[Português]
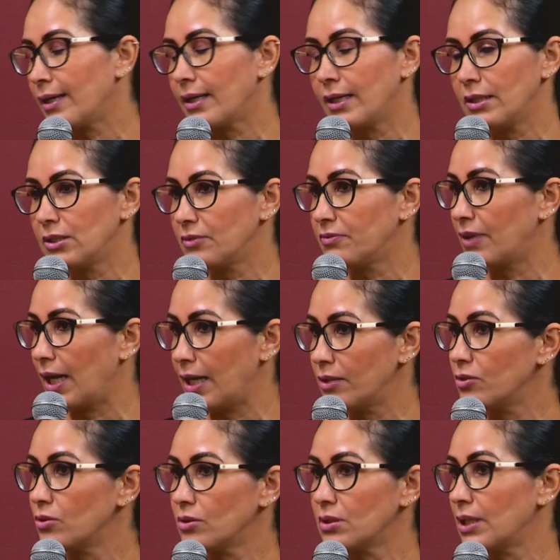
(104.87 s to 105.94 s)
além de
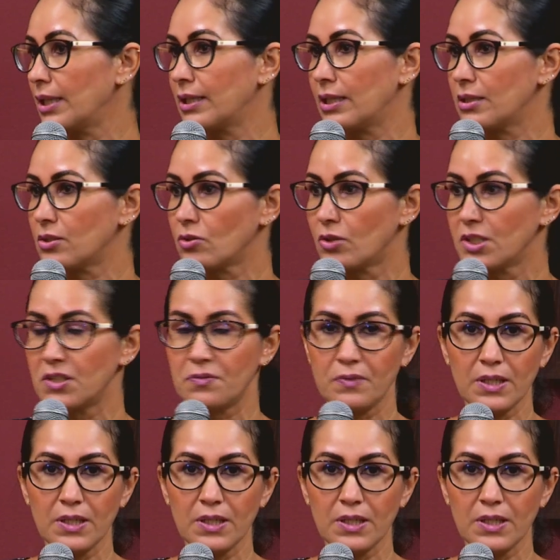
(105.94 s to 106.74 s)
várias agressões